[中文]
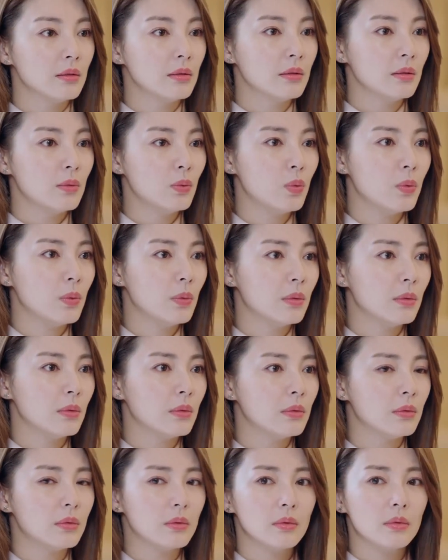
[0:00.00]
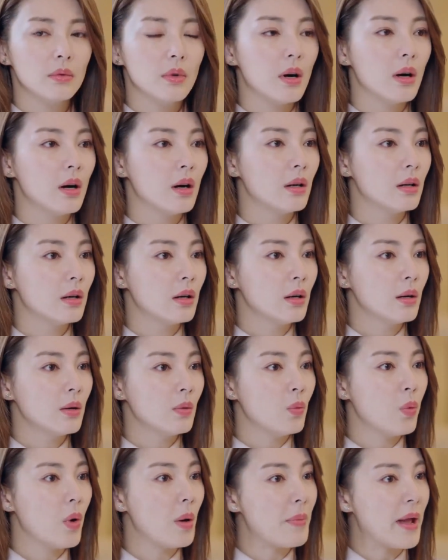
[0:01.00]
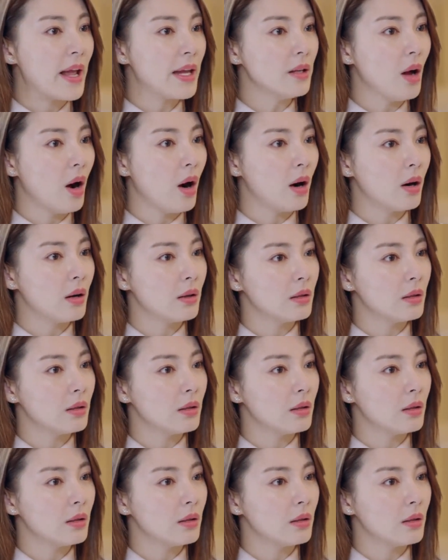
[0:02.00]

你现在不是也很好吗？我没有，